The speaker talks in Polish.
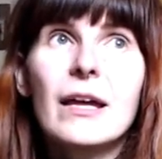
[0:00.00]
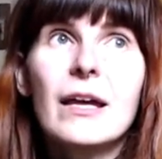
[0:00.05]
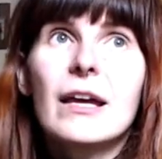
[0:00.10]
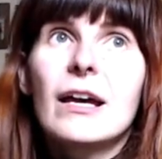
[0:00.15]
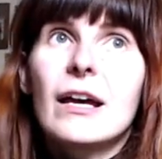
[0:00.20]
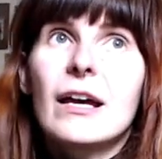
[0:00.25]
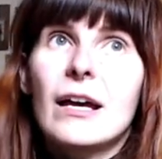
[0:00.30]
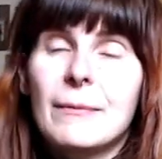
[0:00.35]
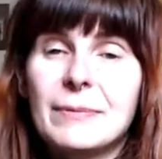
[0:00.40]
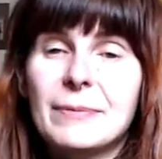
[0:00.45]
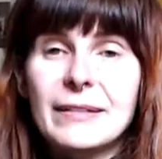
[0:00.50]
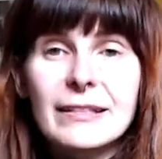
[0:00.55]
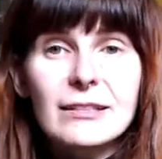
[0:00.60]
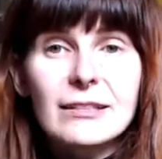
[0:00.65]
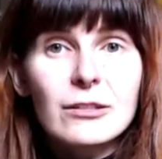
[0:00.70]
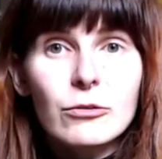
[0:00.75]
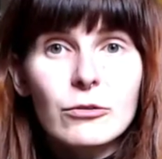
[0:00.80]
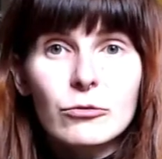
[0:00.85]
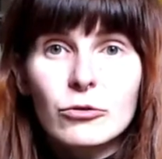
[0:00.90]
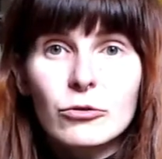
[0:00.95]
e, przez
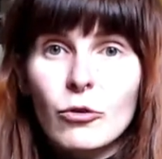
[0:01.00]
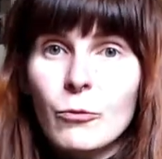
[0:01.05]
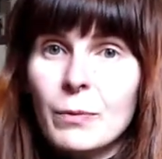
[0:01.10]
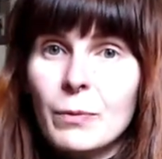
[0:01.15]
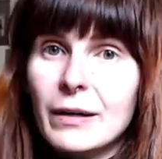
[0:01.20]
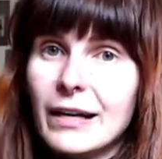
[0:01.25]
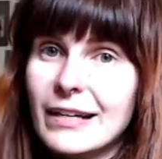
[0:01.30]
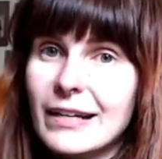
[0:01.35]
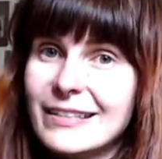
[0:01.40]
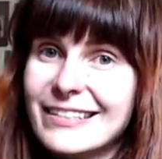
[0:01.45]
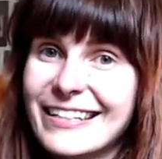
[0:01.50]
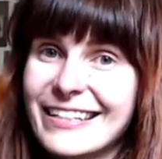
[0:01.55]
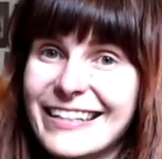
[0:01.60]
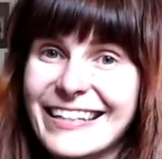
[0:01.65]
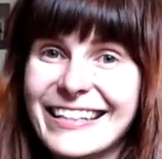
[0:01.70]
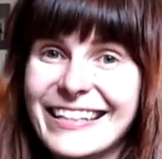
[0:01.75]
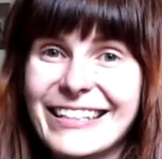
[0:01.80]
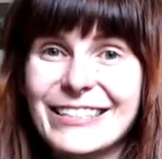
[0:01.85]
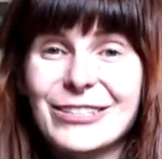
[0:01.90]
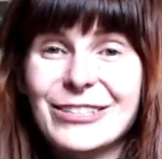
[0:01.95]
trudną pracę
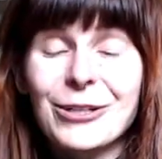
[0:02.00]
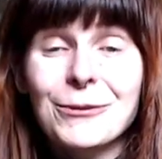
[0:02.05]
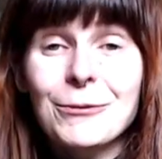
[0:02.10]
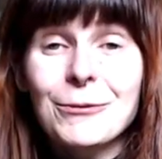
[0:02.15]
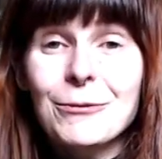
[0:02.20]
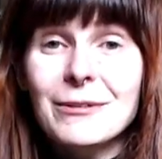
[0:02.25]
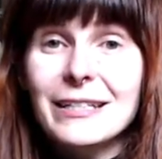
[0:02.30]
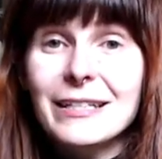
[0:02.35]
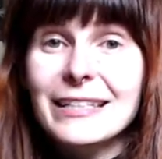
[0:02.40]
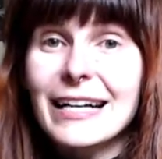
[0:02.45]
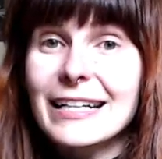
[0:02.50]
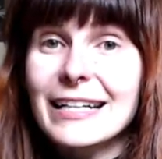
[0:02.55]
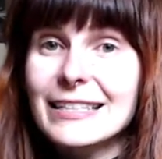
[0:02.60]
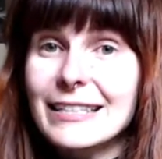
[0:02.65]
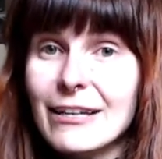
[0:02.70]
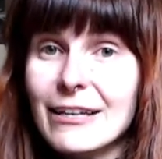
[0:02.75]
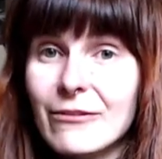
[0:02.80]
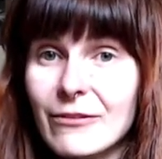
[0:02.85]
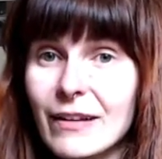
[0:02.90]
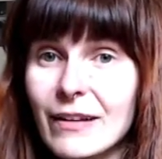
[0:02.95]
i ciągłą
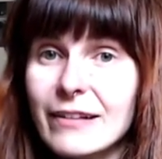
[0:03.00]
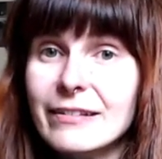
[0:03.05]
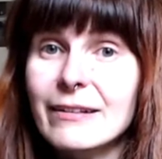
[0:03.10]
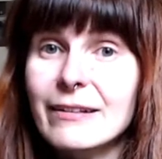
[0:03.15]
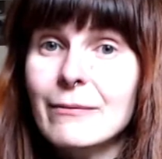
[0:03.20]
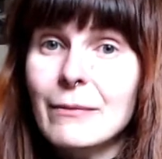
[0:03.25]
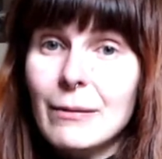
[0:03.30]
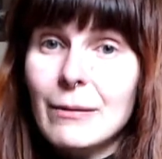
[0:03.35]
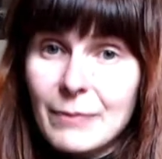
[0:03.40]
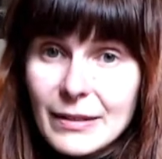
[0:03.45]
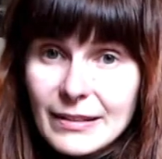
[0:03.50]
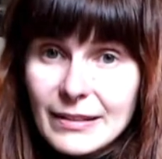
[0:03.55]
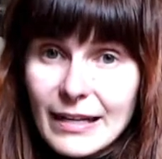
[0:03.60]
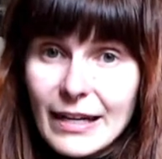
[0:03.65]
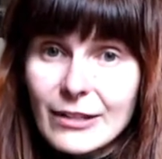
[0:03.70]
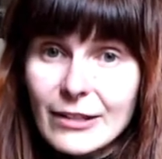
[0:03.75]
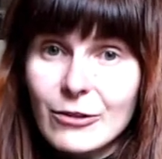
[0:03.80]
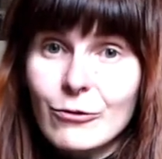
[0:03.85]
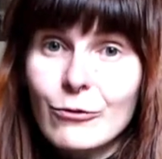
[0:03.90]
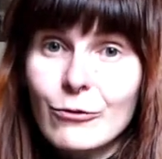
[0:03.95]
redakcję w naszym
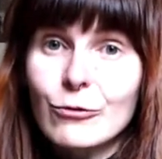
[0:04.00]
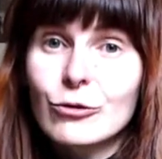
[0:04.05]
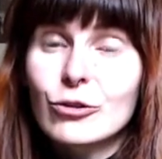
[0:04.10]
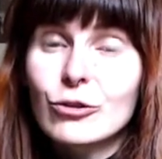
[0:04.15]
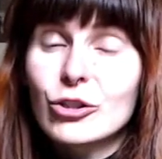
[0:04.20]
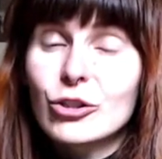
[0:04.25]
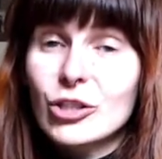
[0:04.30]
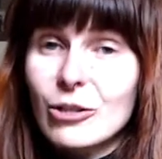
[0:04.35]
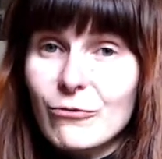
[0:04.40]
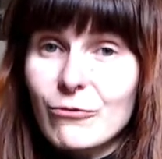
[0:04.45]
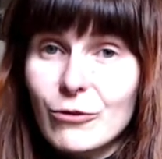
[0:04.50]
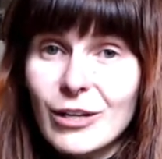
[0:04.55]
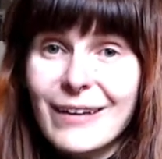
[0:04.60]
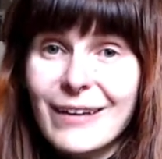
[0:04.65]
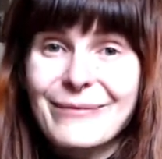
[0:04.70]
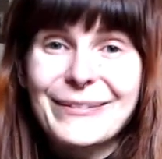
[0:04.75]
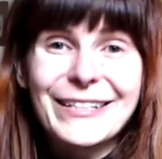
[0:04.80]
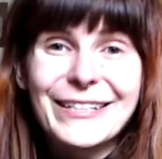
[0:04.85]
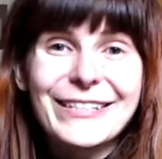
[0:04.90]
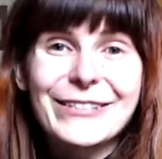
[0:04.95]
pisaniu
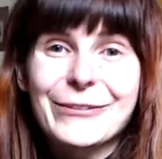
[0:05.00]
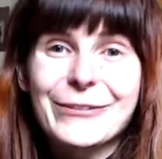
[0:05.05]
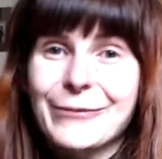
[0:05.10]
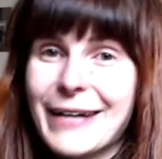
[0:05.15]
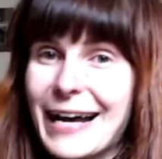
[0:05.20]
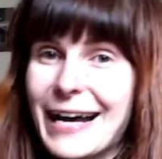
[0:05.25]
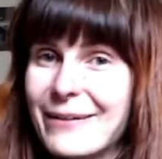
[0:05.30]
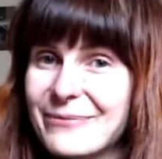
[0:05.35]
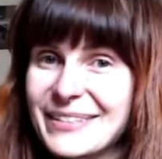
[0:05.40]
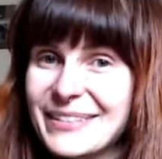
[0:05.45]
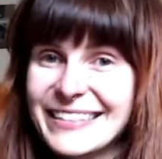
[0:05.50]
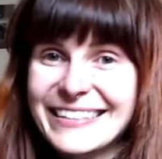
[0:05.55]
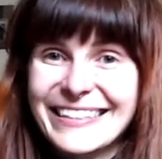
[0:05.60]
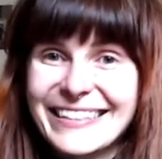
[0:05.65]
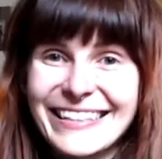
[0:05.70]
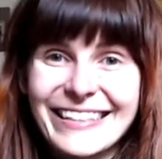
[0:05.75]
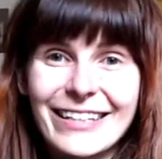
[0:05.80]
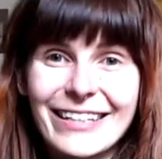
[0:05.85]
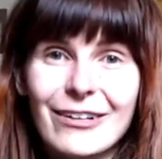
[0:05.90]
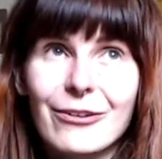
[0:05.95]
szlifujemy, szukamy, czy
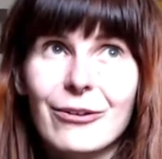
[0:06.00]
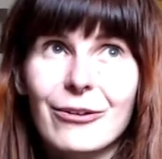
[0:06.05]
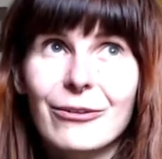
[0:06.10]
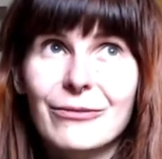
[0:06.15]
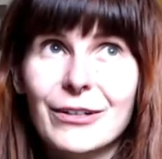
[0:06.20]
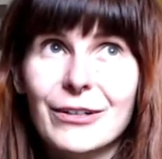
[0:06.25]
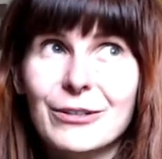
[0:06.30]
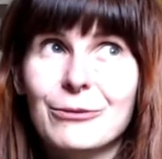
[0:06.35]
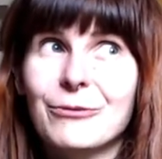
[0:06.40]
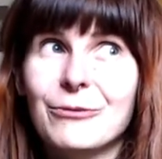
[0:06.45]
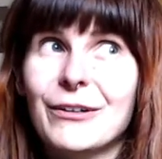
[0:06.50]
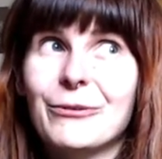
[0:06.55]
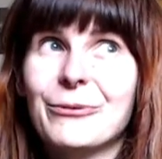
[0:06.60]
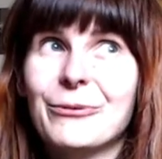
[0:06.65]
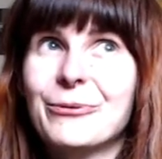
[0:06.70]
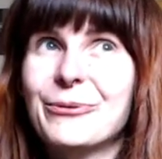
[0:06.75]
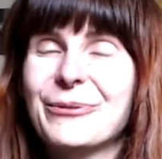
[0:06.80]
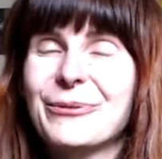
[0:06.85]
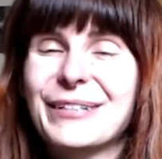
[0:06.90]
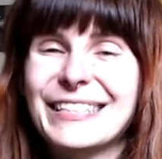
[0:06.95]
jakiegokolwiek słowa
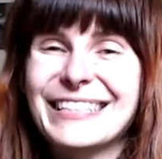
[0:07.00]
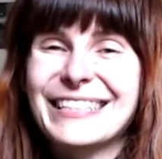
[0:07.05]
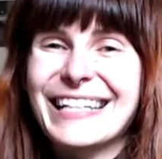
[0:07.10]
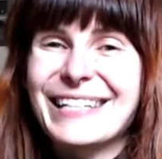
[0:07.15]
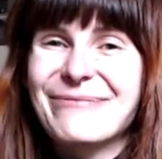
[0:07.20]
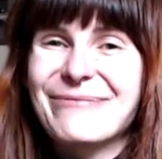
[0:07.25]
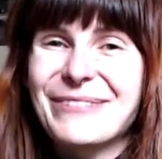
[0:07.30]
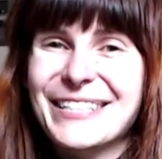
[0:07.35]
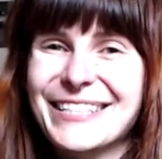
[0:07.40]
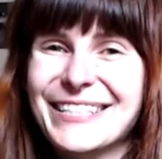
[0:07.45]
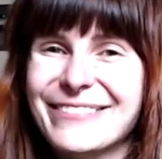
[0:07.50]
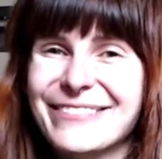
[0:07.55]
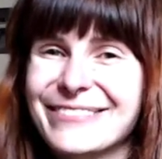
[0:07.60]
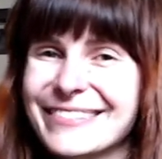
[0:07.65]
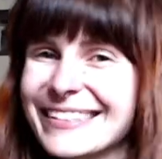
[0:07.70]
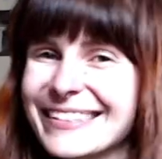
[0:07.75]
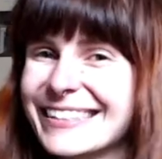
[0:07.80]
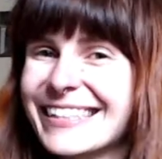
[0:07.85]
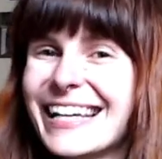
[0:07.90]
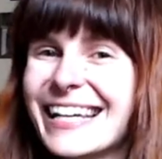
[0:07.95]
u chcielibyście
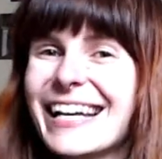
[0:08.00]
użyć.